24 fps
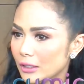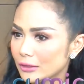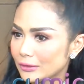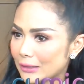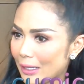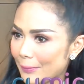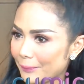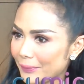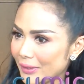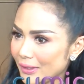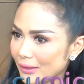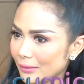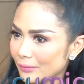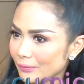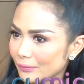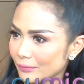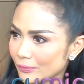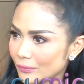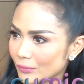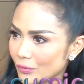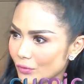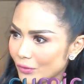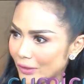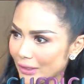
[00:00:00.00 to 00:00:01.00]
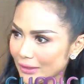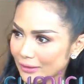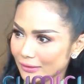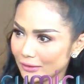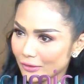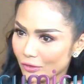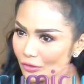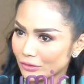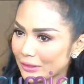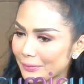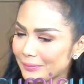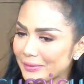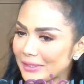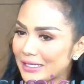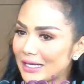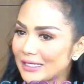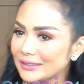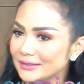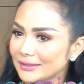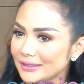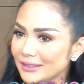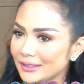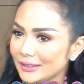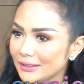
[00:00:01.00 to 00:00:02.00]
tapi mungkin
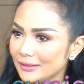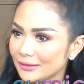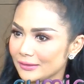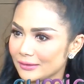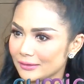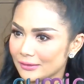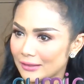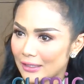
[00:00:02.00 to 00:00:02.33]
terkontaminasi